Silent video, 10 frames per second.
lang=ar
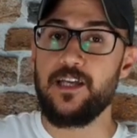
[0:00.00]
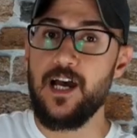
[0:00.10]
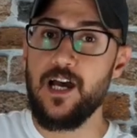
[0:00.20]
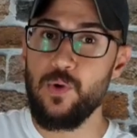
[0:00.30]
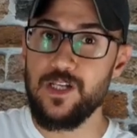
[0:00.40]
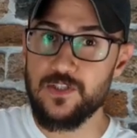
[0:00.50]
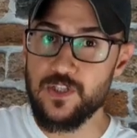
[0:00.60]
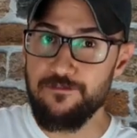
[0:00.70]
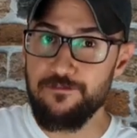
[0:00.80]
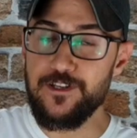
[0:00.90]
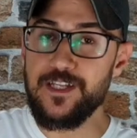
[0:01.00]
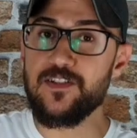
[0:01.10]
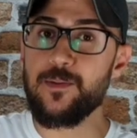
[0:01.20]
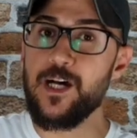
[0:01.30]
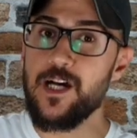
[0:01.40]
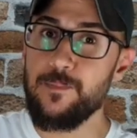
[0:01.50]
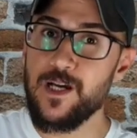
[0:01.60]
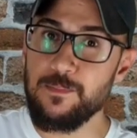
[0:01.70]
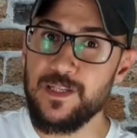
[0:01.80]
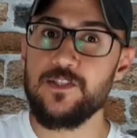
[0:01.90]
حاول تصفيه
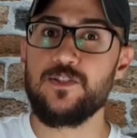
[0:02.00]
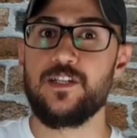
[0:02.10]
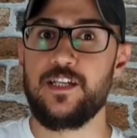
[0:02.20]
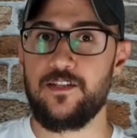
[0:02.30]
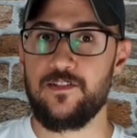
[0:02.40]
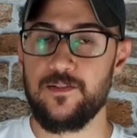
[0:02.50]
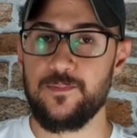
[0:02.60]
تماما من الزيت